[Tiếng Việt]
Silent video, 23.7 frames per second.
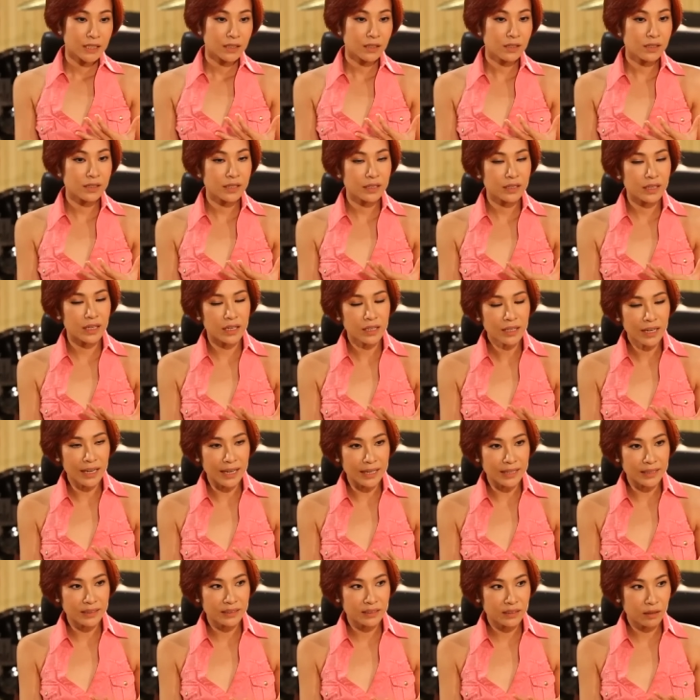nó sẽ để
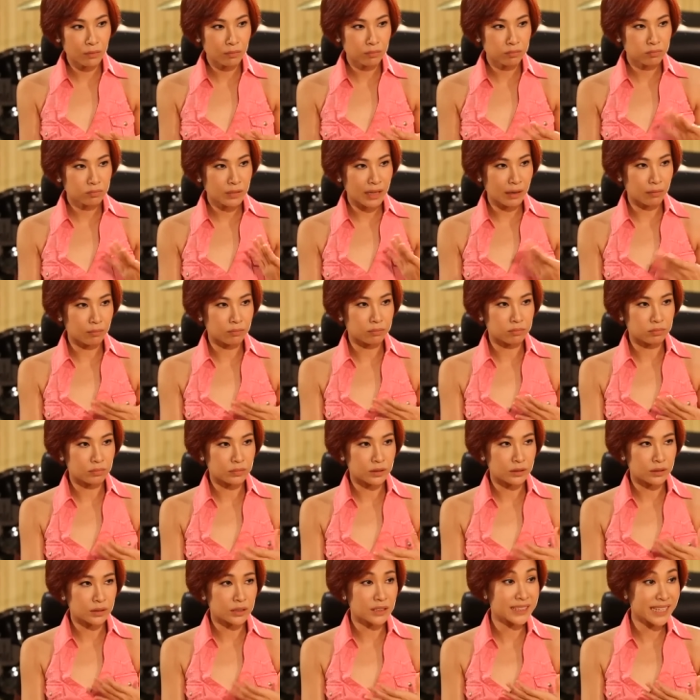lại trong
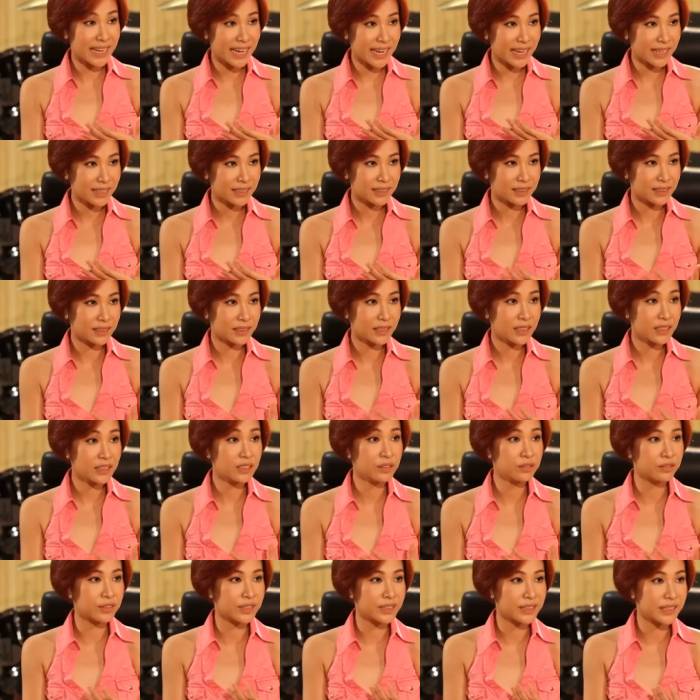lòng người nghe những cái
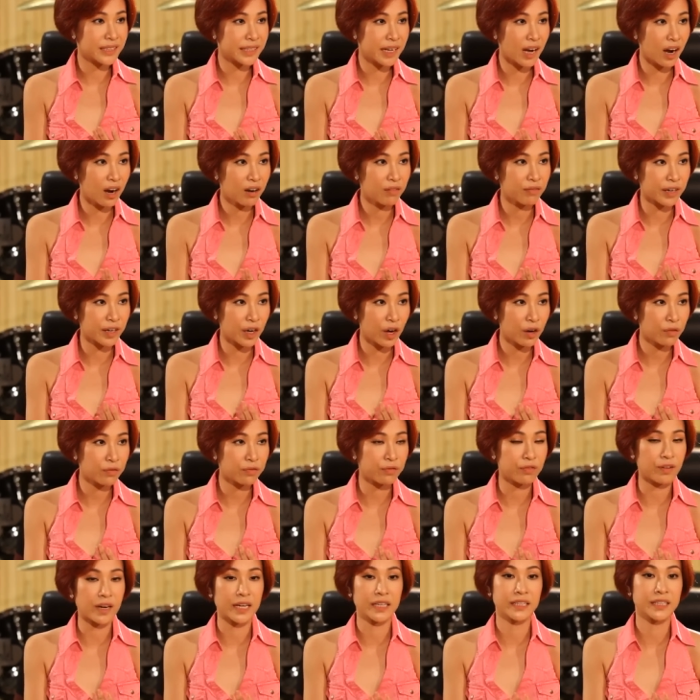dư vị gì đó và nó
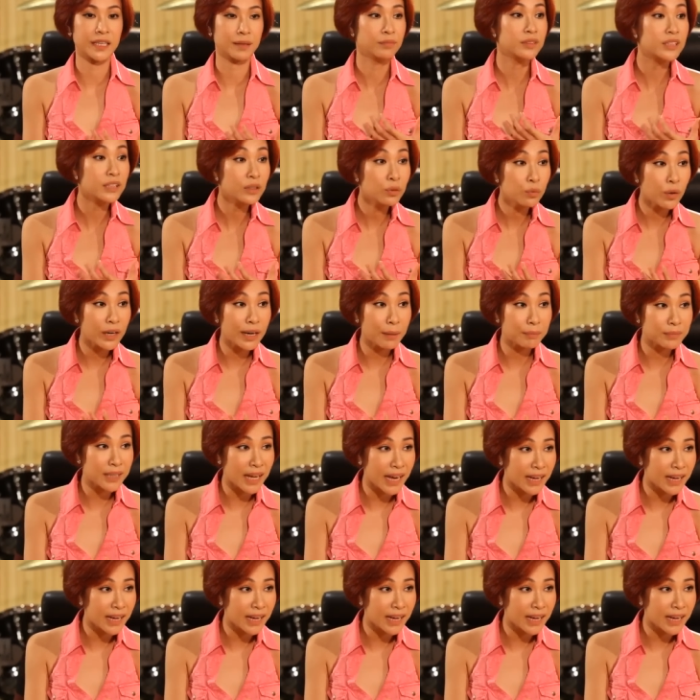phải kiểm chứng qua năm